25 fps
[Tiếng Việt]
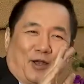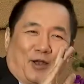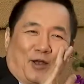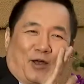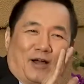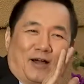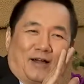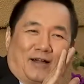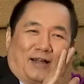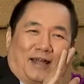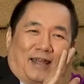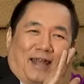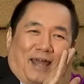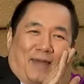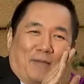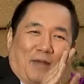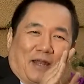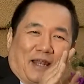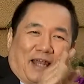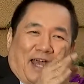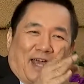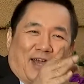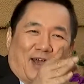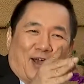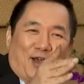ngưng ở đây mình
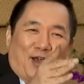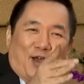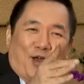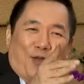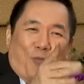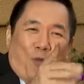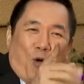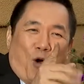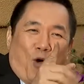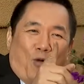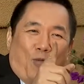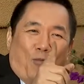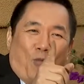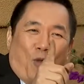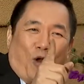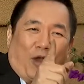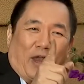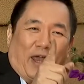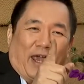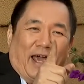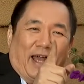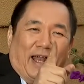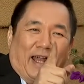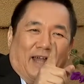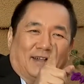thấy cái món bò
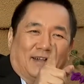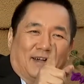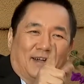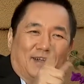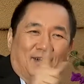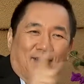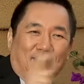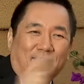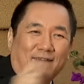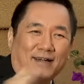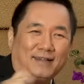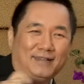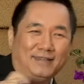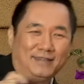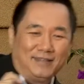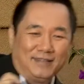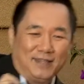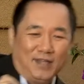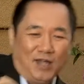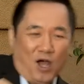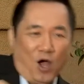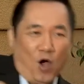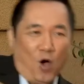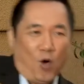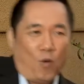né đã tới rồi đó
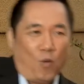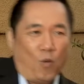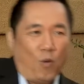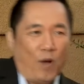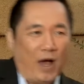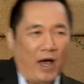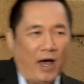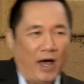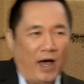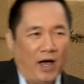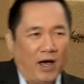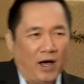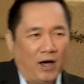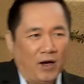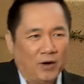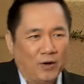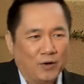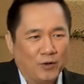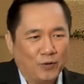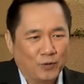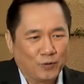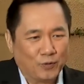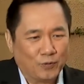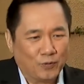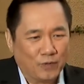
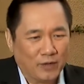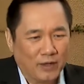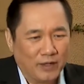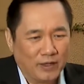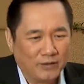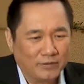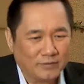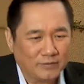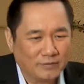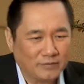wow wow